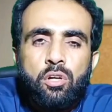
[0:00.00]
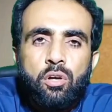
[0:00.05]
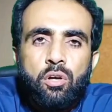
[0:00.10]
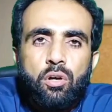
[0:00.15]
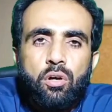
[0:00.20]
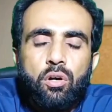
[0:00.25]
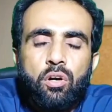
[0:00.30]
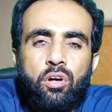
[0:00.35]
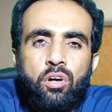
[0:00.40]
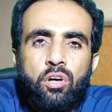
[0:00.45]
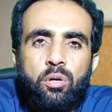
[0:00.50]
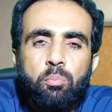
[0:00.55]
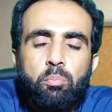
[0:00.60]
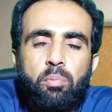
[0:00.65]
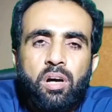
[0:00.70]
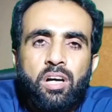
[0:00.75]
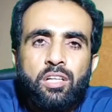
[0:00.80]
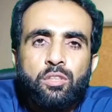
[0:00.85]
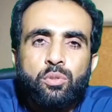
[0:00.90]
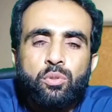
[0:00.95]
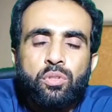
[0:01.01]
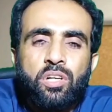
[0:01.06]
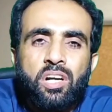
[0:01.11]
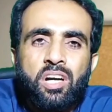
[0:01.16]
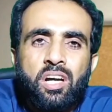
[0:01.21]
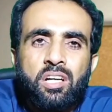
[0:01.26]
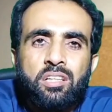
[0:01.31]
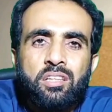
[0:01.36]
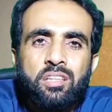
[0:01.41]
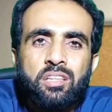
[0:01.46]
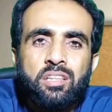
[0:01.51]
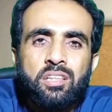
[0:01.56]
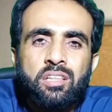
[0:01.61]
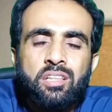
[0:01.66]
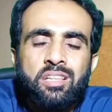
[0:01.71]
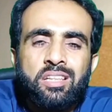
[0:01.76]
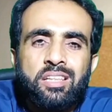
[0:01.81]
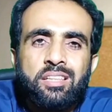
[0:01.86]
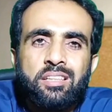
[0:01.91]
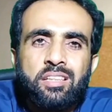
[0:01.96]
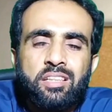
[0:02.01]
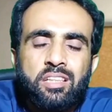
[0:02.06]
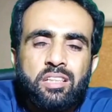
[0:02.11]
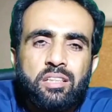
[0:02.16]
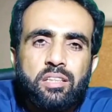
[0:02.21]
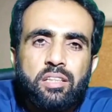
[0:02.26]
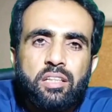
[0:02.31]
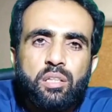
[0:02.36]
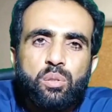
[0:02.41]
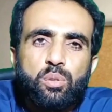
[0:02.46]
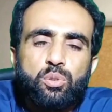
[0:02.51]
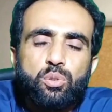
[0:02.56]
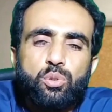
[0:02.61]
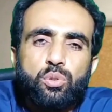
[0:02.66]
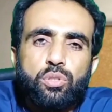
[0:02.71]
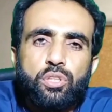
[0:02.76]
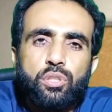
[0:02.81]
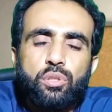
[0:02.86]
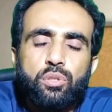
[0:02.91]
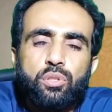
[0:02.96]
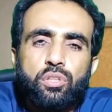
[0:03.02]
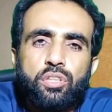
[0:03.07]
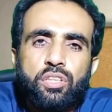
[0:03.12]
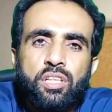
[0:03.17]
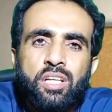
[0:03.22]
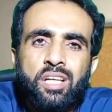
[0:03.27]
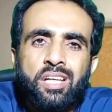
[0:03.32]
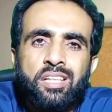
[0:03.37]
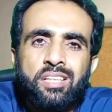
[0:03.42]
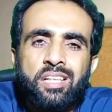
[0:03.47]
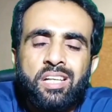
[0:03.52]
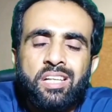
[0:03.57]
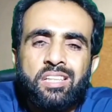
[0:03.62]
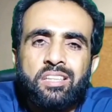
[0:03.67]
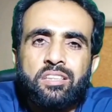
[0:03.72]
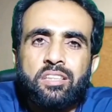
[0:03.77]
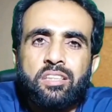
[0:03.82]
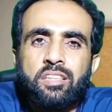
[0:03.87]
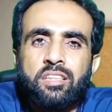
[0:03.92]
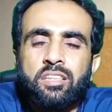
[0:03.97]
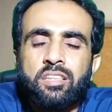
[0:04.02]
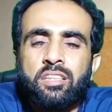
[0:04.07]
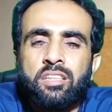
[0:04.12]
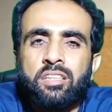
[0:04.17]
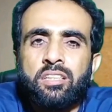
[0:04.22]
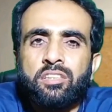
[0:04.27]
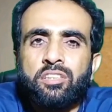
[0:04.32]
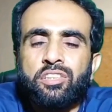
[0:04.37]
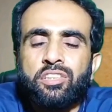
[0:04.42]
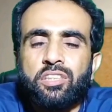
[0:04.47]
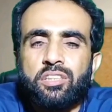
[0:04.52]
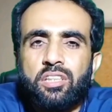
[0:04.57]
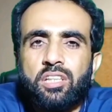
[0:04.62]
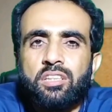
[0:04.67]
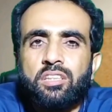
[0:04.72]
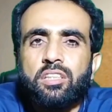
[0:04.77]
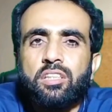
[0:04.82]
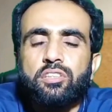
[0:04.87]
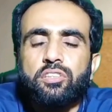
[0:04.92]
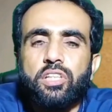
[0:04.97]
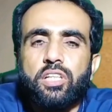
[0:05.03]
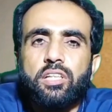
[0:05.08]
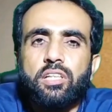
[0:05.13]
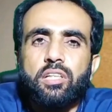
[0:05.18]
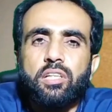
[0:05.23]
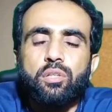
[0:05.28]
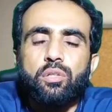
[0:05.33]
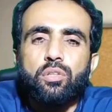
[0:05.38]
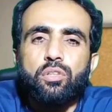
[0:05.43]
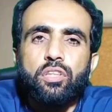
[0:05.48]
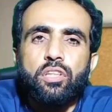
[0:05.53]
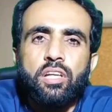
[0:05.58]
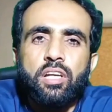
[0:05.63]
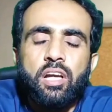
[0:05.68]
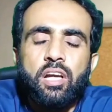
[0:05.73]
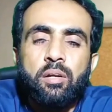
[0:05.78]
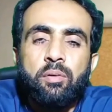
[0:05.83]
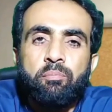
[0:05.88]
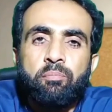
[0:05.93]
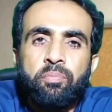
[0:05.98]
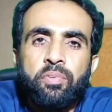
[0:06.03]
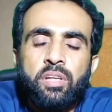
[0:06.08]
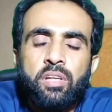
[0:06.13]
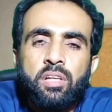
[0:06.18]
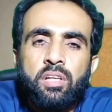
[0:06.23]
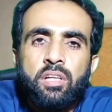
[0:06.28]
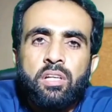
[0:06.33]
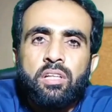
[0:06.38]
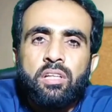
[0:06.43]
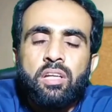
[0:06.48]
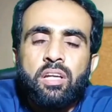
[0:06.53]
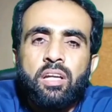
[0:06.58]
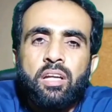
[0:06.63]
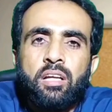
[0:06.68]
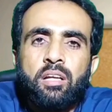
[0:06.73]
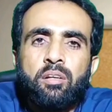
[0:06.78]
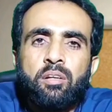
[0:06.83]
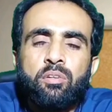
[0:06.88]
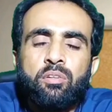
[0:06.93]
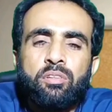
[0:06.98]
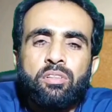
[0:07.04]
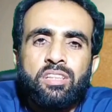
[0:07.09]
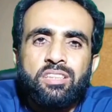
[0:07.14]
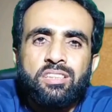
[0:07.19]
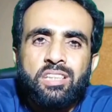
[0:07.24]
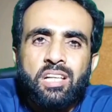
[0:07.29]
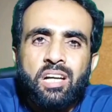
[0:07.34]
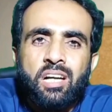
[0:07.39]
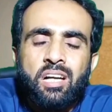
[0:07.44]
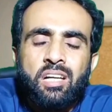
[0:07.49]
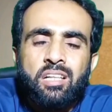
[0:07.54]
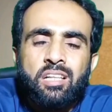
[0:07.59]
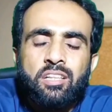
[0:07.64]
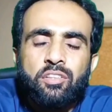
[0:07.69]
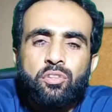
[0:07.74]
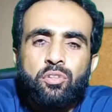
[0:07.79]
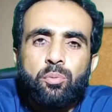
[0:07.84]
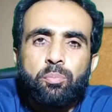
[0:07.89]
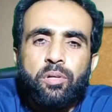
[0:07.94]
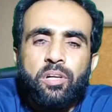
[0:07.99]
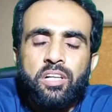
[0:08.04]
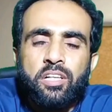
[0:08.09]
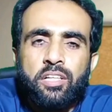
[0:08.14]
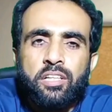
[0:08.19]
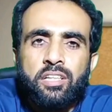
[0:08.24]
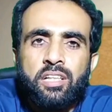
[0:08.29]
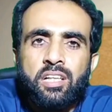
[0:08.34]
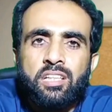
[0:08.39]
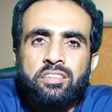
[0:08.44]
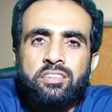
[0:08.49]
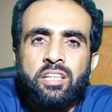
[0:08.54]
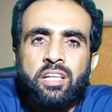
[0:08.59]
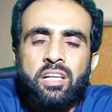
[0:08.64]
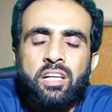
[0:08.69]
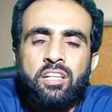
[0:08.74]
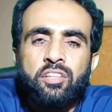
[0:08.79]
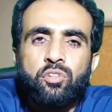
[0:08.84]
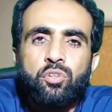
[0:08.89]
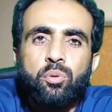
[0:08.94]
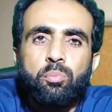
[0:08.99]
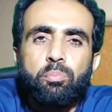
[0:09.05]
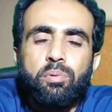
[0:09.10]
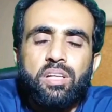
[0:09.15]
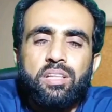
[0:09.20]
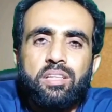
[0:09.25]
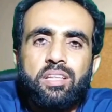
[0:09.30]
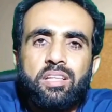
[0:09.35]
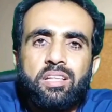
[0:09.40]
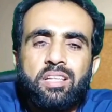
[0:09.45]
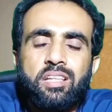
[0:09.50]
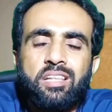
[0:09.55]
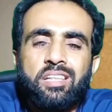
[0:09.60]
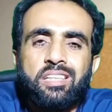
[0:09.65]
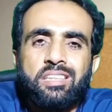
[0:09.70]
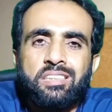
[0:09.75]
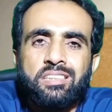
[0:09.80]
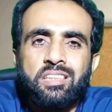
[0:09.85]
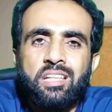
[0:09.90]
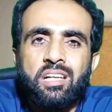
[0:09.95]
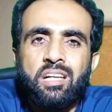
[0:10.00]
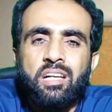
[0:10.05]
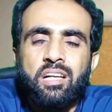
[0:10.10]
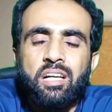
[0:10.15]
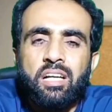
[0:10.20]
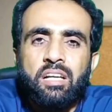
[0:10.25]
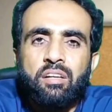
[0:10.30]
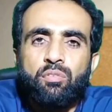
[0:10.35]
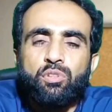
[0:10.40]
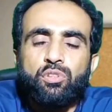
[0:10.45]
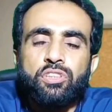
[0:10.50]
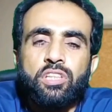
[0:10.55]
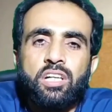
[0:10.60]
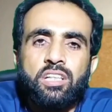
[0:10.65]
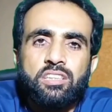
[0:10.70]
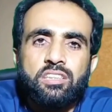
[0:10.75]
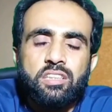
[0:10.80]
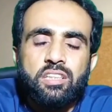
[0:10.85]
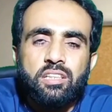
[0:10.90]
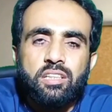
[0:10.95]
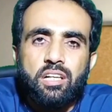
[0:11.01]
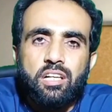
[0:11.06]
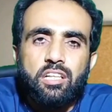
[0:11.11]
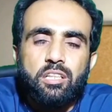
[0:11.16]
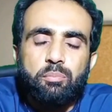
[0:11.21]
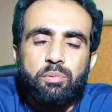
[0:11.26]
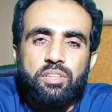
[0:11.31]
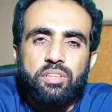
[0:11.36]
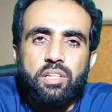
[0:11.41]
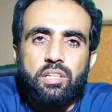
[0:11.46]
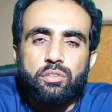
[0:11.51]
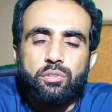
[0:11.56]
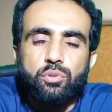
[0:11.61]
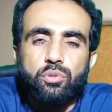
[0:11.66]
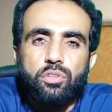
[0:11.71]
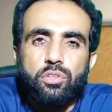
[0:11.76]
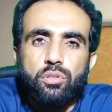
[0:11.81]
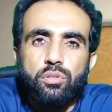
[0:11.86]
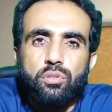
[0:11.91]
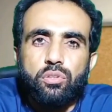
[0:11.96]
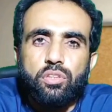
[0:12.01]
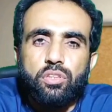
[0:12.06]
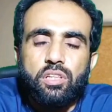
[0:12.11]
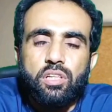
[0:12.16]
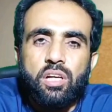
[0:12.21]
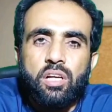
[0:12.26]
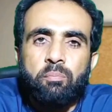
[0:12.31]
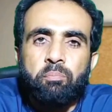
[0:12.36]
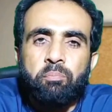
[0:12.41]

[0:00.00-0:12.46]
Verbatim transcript: और बाज़ात इतनी देर हो चुकी होती है या इतनी शिद्दत के झटके होते हैं कि गज़ा के जो पार्टिकल्स हैं जो मैदे की गज़ा है वो सांस की नाली में जा चुकी होती है